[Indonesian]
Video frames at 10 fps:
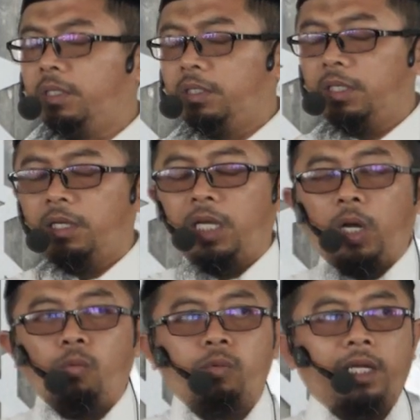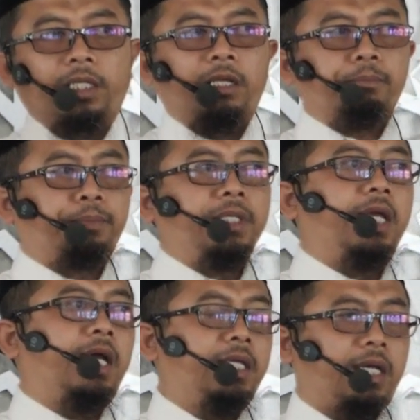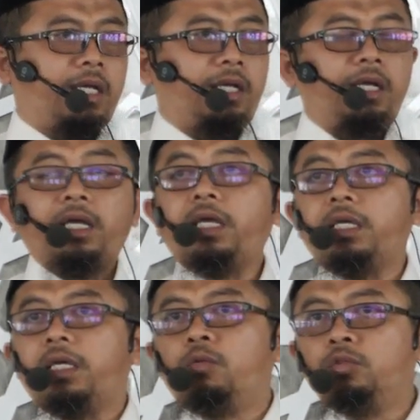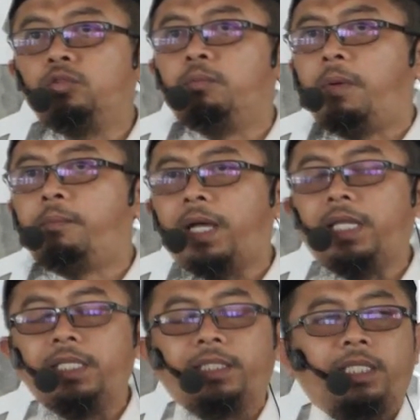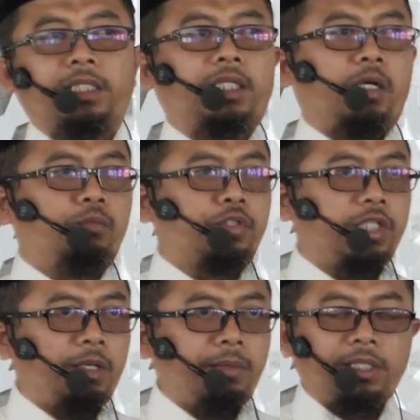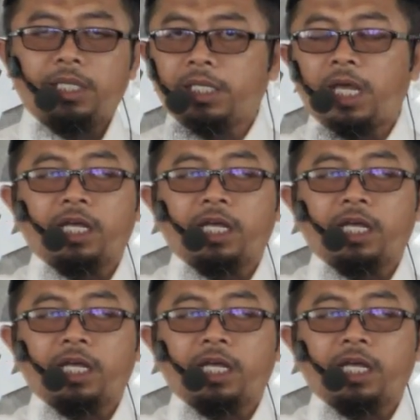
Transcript: mengeluarkan biaya untuk memalingkan kaum muslimin dari